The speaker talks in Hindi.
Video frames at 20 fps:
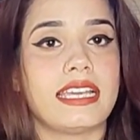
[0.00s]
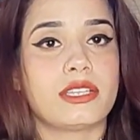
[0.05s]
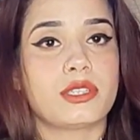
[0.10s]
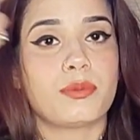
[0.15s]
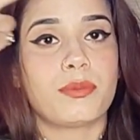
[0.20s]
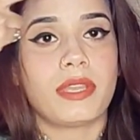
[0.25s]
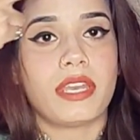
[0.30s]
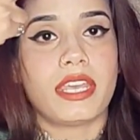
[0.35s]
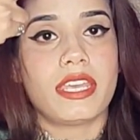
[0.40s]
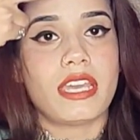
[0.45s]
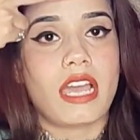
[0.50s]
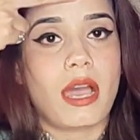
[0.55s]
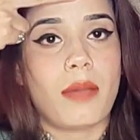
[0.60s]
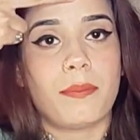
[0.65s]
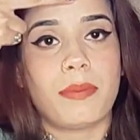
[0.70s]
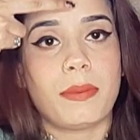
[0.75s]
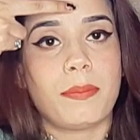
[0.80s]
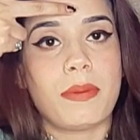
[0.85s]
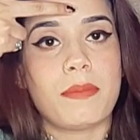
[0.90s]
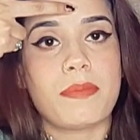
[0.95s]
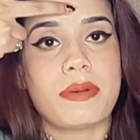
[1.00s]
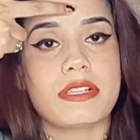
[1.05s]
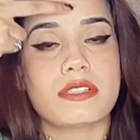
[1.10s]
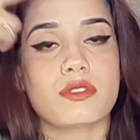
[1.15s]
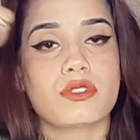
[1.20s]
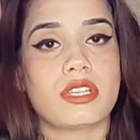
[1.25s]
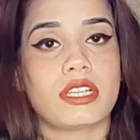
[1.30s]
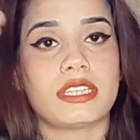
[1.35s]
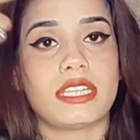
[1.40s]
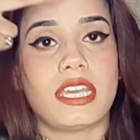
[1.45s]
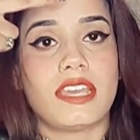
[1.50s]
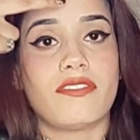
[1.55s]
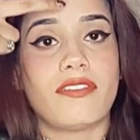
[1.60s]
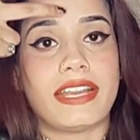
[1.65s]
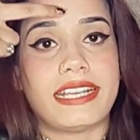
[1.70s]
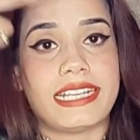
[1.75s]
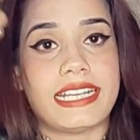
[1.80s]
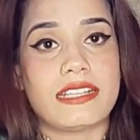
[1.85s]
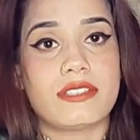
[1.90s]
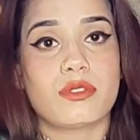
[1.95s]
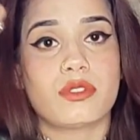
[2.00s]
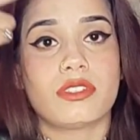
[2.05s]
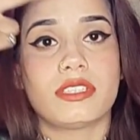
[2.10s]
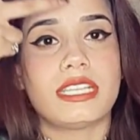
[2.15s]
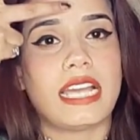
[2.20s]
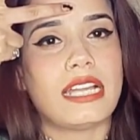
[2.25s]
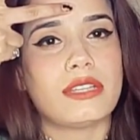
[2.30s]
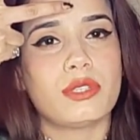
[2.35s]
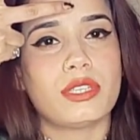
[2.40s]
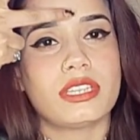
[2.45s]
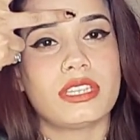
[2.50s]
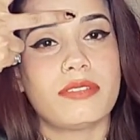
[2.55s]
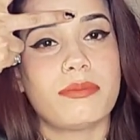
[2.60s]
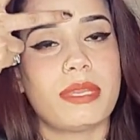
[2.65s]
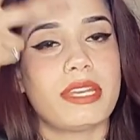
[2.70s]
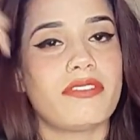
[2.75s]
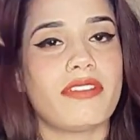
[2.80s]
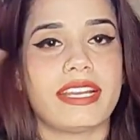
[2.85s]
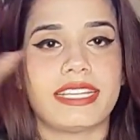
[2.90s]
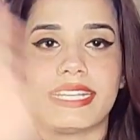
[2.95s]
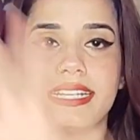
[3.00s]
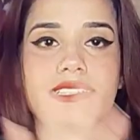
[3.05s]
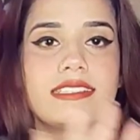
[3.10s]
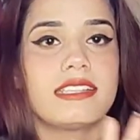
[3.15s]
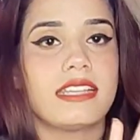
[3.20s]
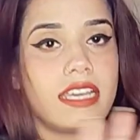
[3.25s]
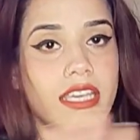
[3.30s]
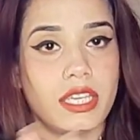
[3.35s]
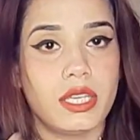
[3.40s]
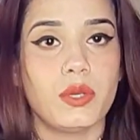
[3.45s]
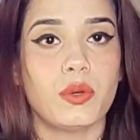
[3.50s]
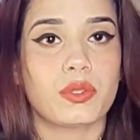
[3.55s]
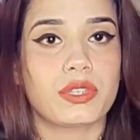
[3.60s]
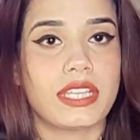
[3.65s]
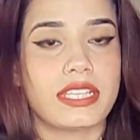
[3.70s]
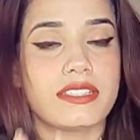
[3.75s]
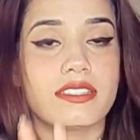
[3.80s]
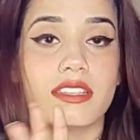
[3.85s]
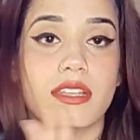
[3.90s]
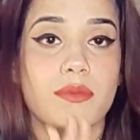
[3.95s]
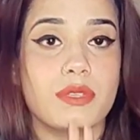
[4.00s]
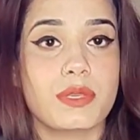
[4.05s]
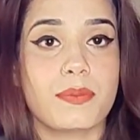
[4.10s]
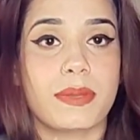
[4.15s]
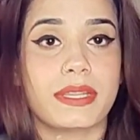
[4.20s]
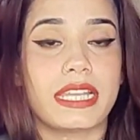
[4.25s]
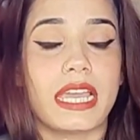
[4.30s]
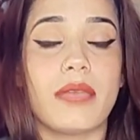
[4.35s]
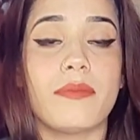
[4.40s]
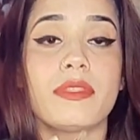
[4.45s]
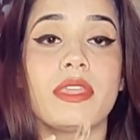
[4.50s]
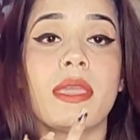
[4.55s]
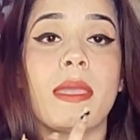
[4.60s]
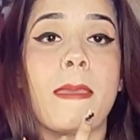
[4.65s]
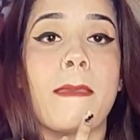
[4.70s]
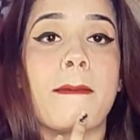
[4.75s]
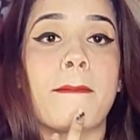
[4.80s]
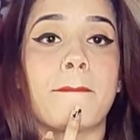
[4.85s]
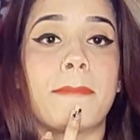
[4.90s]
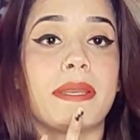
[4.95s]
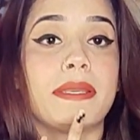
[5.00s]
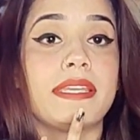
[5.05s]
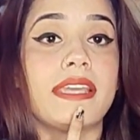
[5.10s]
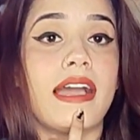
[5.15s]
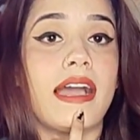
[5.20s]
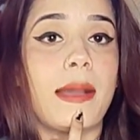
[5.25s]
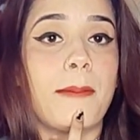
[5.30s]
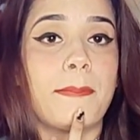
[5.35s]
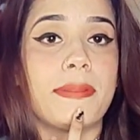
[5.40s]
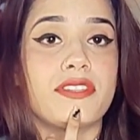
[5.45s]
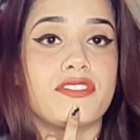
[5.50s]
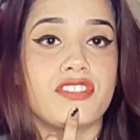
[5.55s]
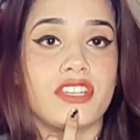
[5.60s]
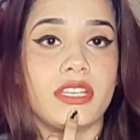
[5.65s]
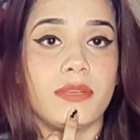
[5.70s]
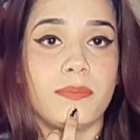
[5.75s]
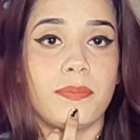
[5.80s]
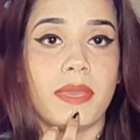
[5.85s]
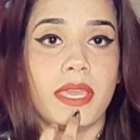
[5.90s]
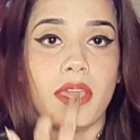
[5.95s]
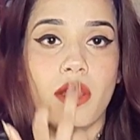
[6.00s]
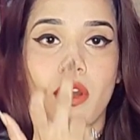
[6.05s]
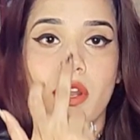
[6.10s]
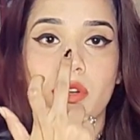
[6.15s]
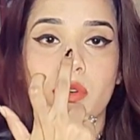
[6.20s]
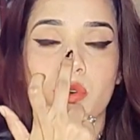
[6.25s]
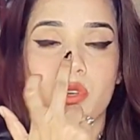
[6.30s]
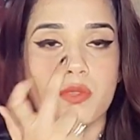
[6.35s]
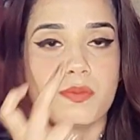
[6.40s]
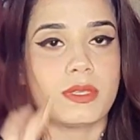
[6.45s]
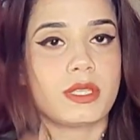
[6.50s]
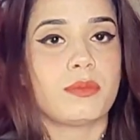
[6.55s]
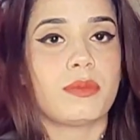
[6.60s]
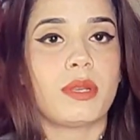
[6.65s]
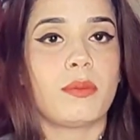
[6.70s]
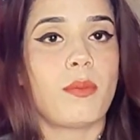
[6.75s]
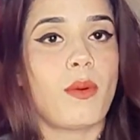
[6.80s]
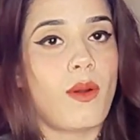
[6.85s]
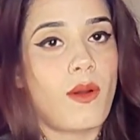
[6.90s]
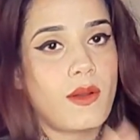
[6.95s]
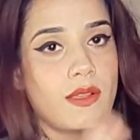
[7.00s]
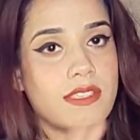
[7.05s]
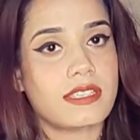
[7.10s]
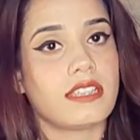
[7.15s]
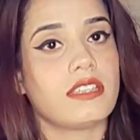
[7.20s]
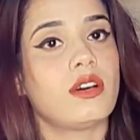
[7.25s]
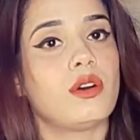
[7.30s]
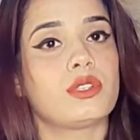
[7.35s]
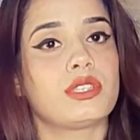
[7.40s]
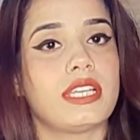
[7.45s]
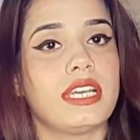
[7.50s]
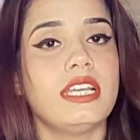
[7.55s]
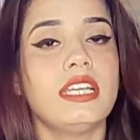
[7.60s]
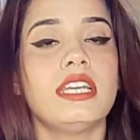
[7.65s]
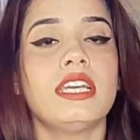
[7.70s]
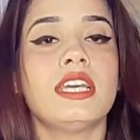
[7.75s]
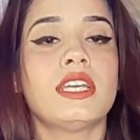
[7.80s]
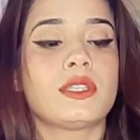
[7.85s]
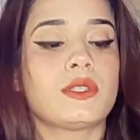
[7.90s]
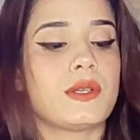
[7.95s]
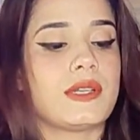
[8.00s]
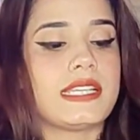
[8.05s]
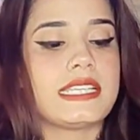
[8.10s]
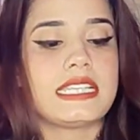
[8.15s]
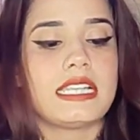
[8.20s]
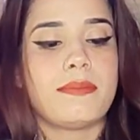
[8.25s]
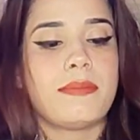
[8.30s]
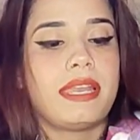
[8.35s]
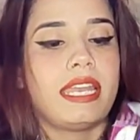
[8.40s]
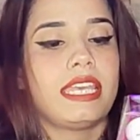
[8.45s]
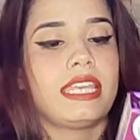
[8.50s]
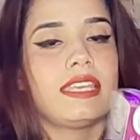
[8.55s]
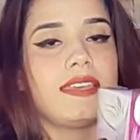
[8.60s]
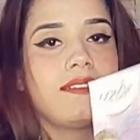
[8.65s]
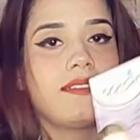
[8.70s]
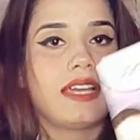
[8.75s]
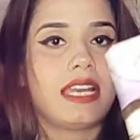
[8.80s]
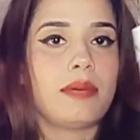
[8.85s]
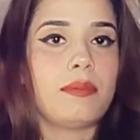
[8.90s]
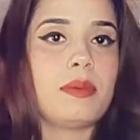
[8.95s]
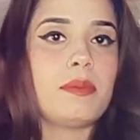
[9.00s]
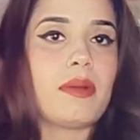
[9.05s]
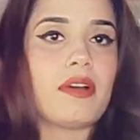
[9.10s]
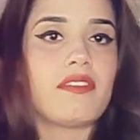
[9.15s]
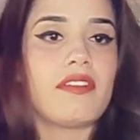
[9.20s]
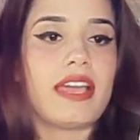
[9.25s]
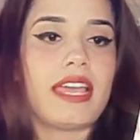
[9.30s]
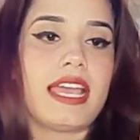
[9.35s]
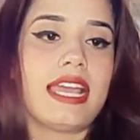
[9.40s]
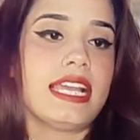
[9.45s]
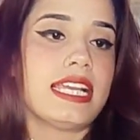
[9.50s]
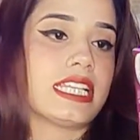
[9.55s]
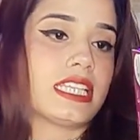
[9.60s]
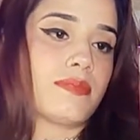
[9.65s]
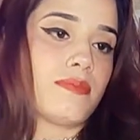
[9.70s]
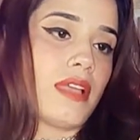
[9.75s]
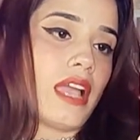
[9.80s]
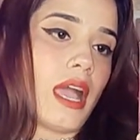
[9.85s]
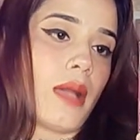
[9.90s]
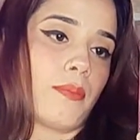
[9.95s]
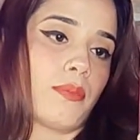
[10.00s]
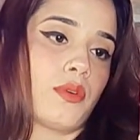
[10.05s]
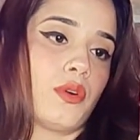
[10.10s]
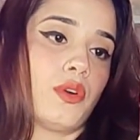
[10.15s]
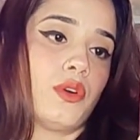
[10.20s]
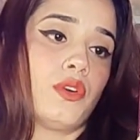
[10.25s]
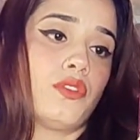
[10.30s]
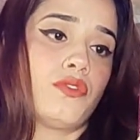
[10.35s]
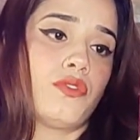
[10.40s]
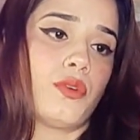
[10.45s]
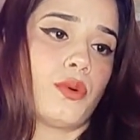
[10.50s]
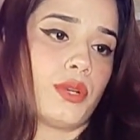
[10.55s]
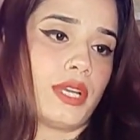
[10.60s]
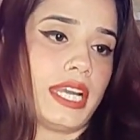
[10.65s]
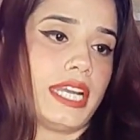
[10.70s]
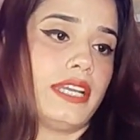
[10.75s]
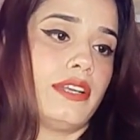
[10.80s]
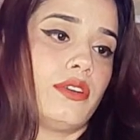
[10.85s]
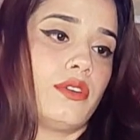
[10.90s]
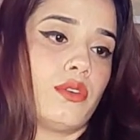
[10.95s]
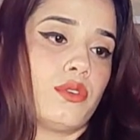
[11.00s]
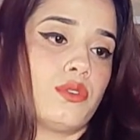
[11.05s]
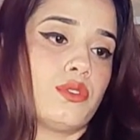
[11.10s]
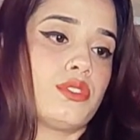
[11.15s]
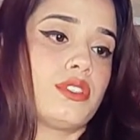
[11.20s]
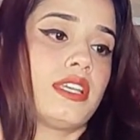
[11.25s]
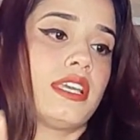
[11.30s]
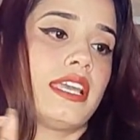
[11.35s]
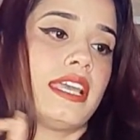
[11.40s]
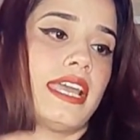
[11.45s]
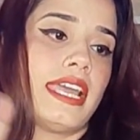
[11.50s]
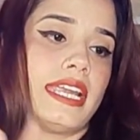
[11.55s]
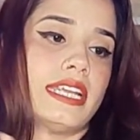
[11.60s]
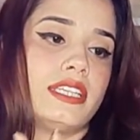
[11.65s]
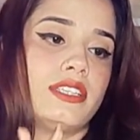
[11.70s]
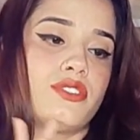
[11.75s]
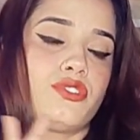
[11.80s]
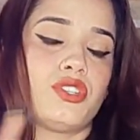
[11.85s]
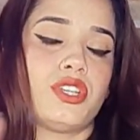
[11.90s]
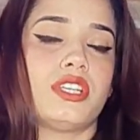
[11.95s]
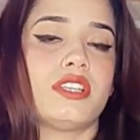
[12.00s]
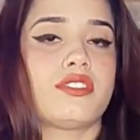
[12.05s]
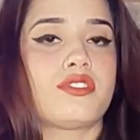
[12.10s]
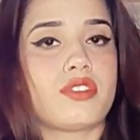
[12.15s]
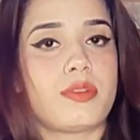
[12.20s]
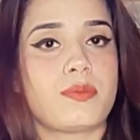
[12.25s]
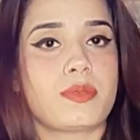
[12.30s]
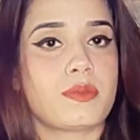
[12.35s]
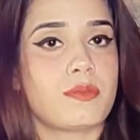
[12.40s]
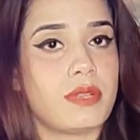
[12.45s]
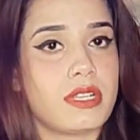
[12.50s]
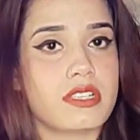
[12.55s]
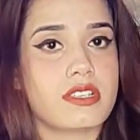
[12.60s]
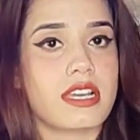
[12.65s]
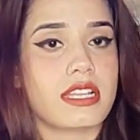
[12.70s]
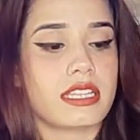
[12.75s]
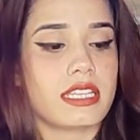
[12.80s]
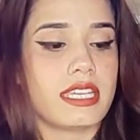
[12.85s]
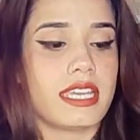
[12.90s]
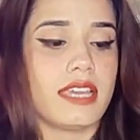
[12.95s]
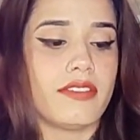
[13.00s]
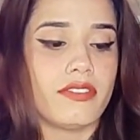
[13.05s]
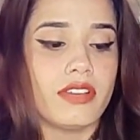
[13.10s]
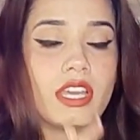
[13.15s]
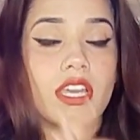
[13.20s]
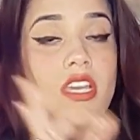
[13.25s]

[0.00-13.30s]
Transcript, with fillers: हैं तो मेरे यहाँ पे पिंपल्स हो जाते हैं वाइटेड्स यहाँ तो इतने मेरे वाइटेड्स नहीं होते हैं जितना मुझे पता है पर यहाँ पर चिन पे और नोज़ पे तो मेरे बहुत ज़्यादा होते हैं तो इसलिए मैंने ये वाला भी मंगवाया है इसमें आपको फोर नोज़ एंड चिन स्ट्रिप्स मिल जाती है